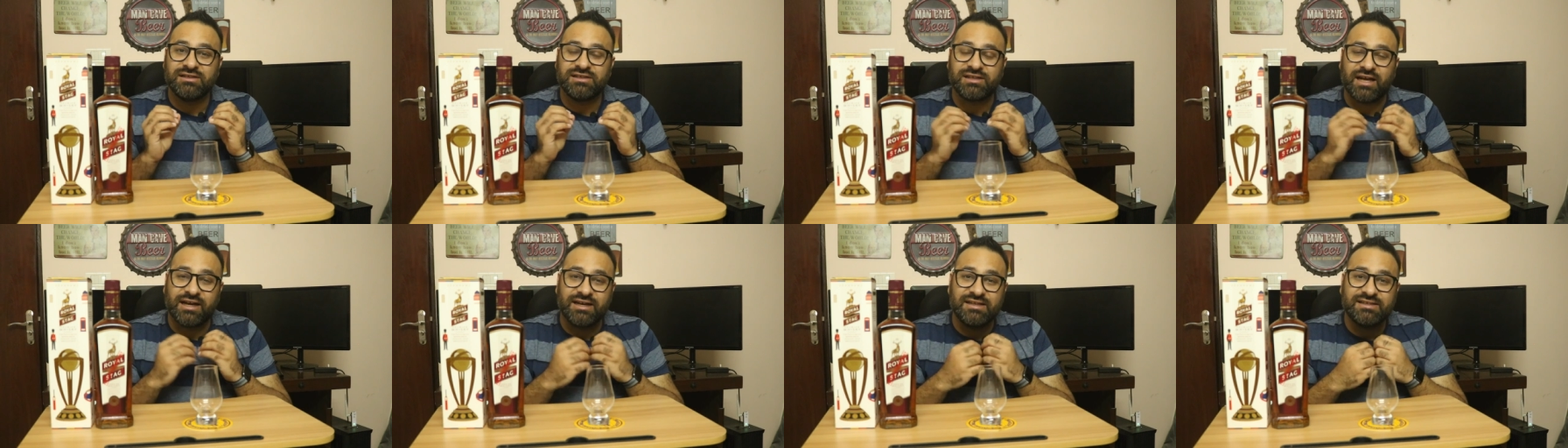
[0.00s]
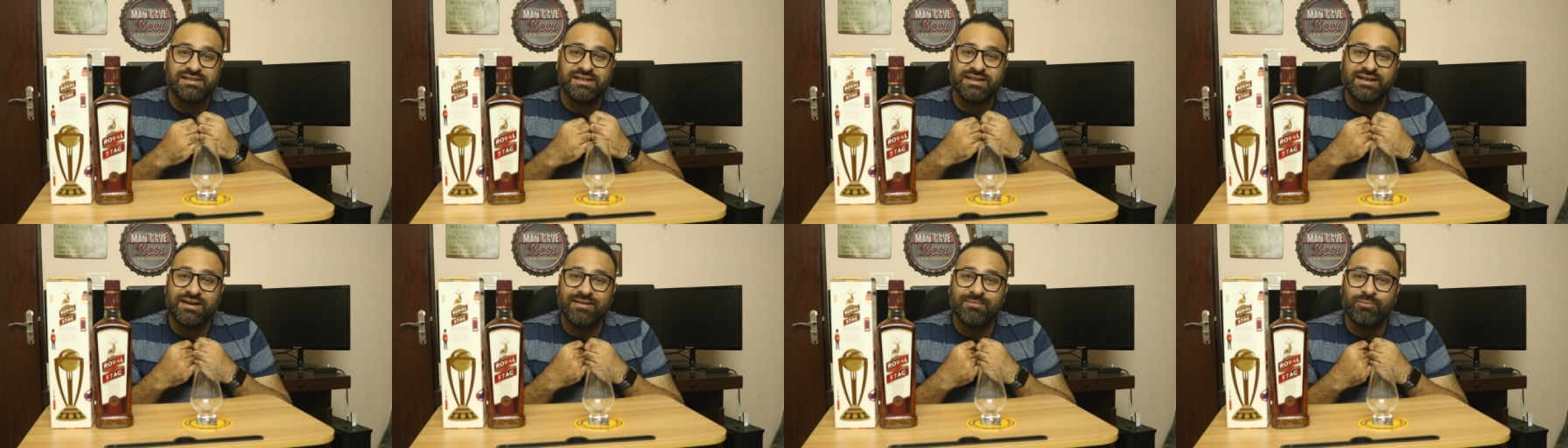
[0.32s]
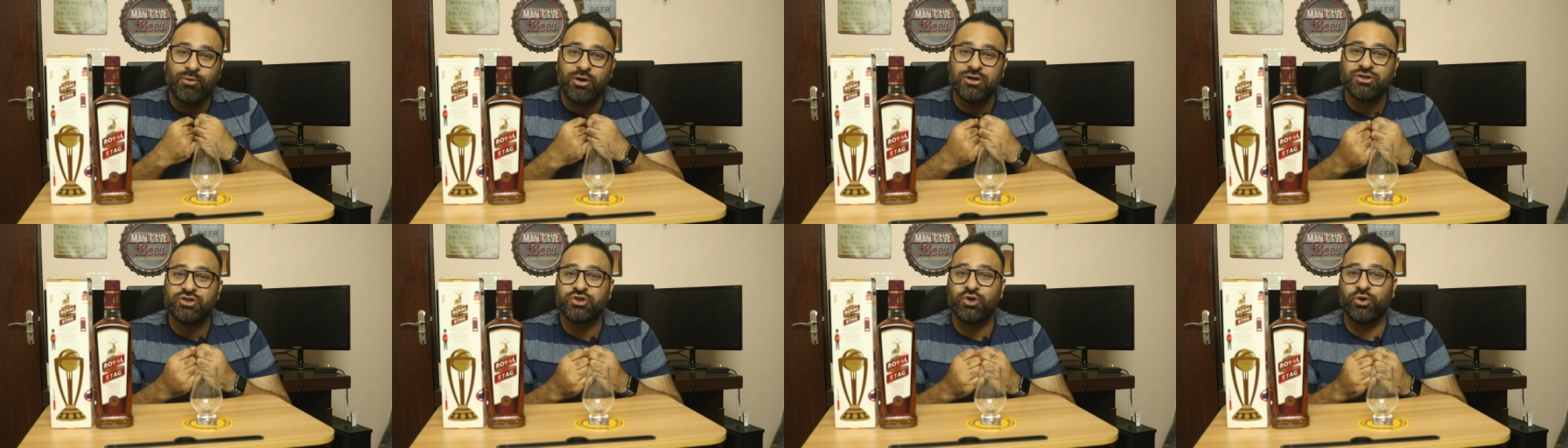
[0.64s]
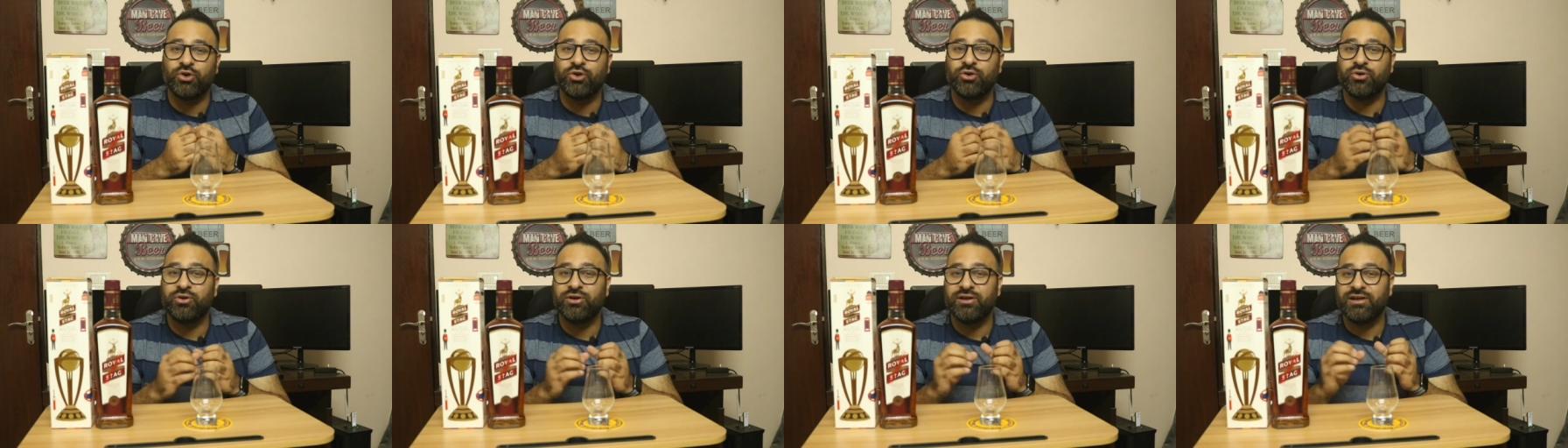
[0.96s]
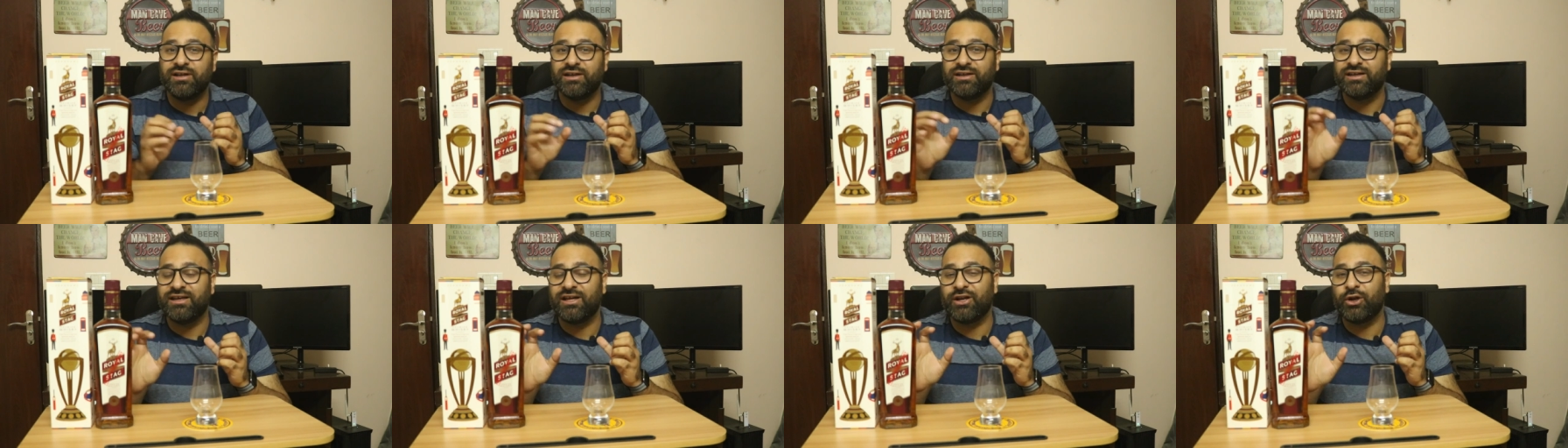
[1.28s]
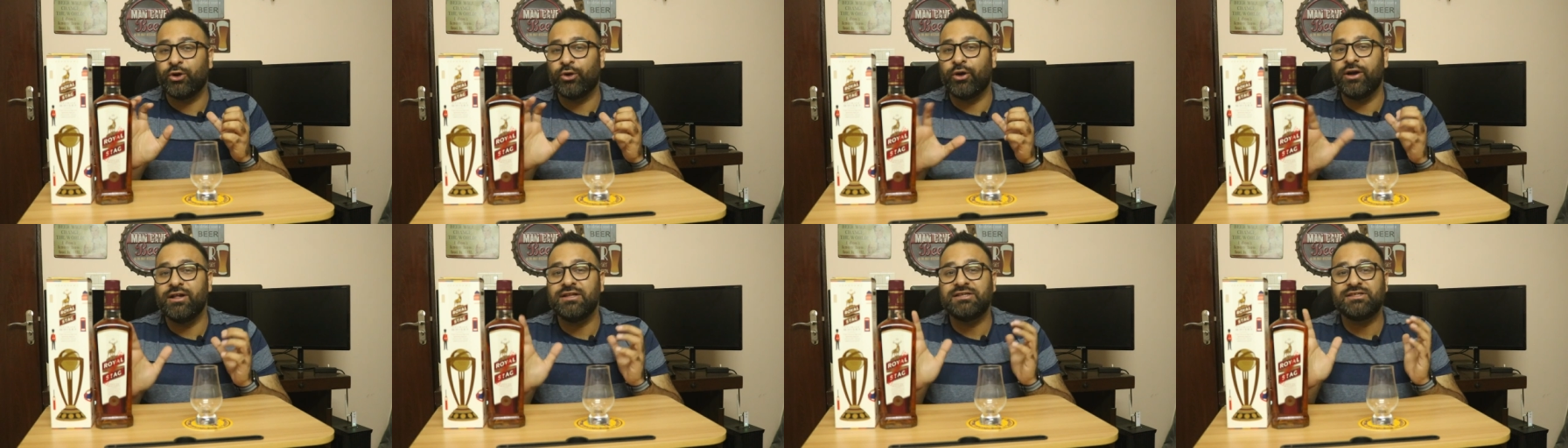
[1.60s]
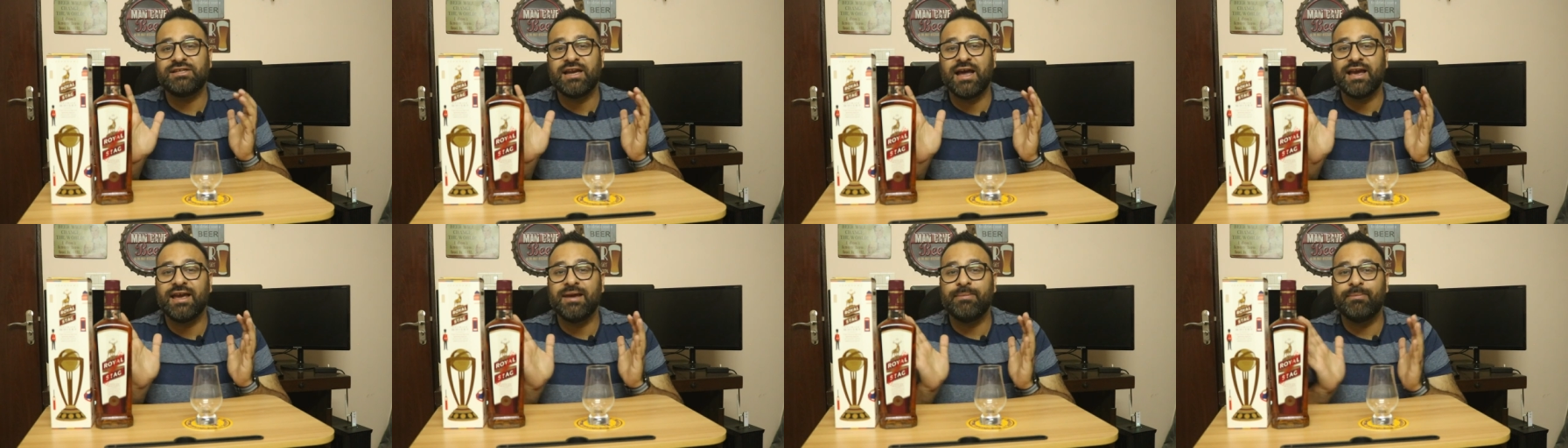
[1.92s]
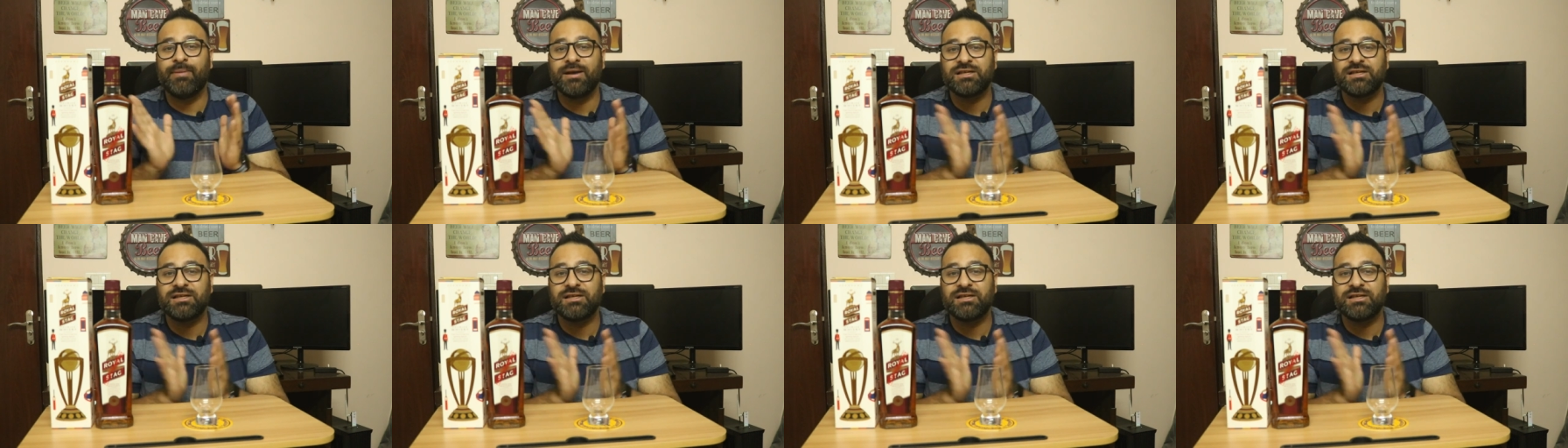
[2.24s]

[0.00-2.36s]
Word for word: सारी सिंगल मॉल छोड़ो ये रॉयल स्टैग ही